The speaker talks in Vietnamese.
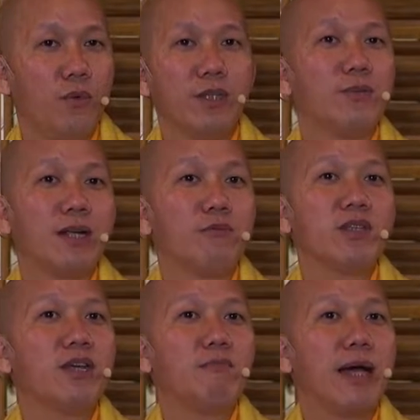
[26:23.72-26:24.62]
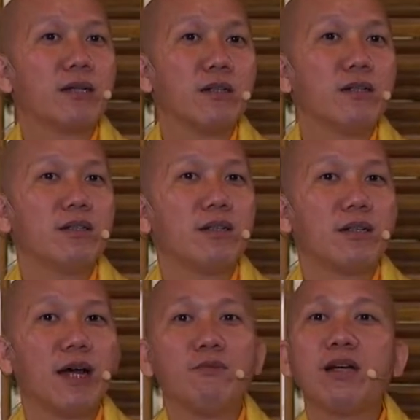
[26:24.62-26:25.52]
bây giờ mình không có nhìn mặt nữa
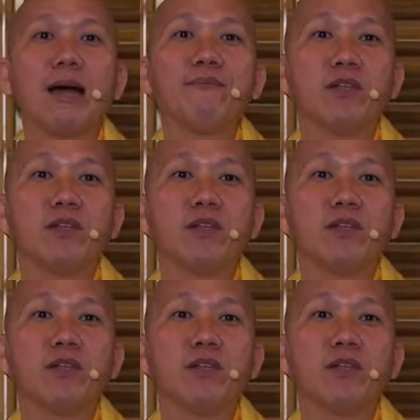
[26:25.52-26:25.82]
không có gặp